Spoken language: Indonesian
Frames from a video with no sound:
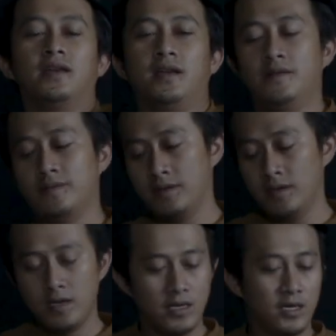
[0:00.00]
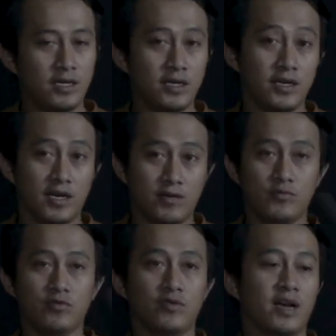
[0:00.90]
nah ini dengan
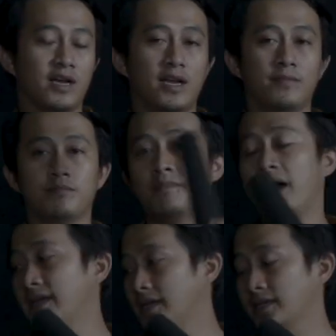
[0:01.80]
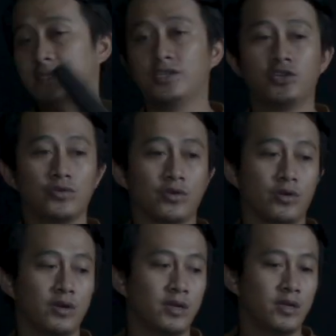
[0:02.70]
menggunakan mic sure
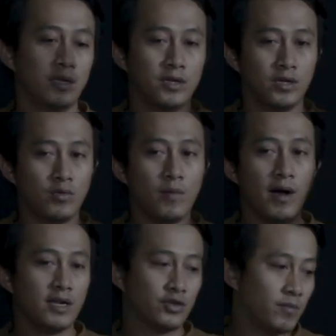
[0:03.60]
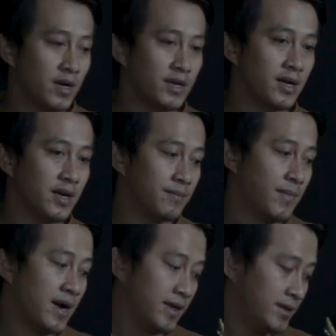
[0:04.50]
gue bakal coba dengan
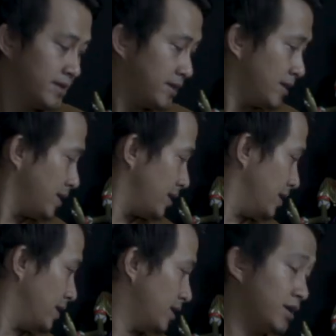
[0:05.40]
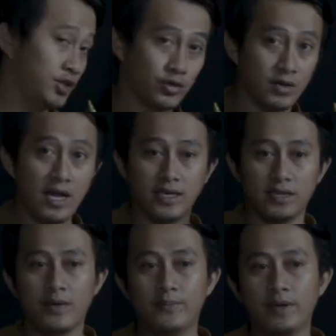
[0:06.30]
mic uh, Sherlock
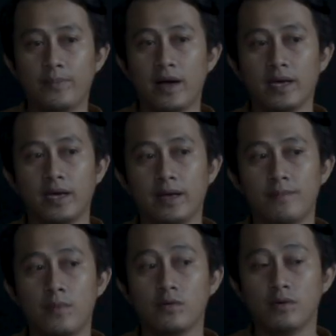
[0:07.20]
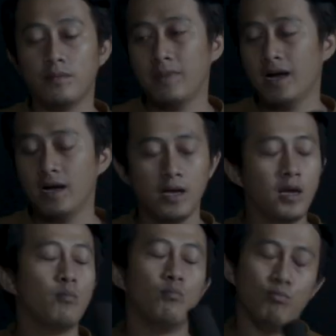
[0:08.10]
tapi pakai mock uh,
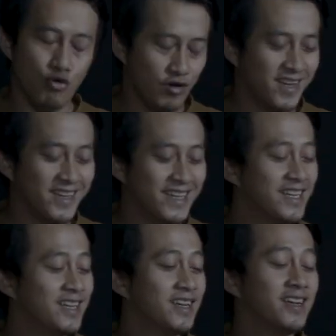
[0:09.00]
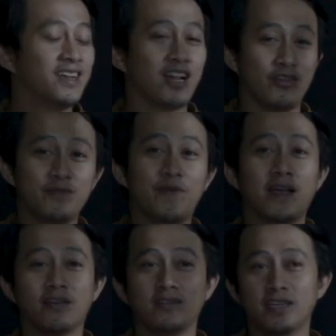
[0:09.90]
mock kalau ini
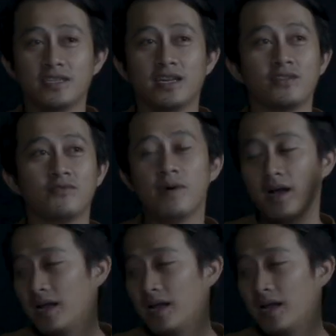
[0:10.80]
pakai kondenser gue